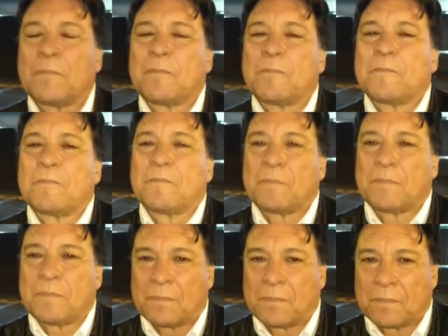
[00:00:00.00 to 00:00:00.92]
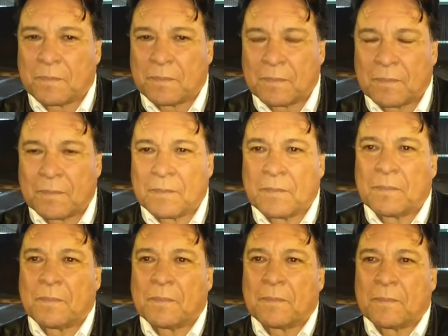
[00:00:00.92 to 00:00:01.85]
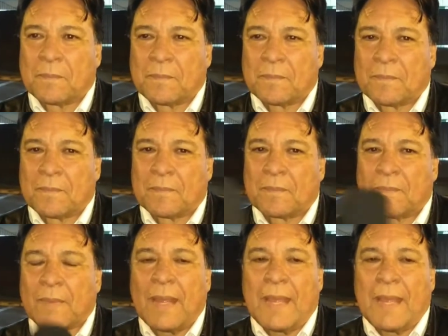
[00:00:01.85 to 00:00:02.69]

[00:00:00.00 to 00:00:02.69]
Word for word: Muito boa noite para você. Qual é essa parceria?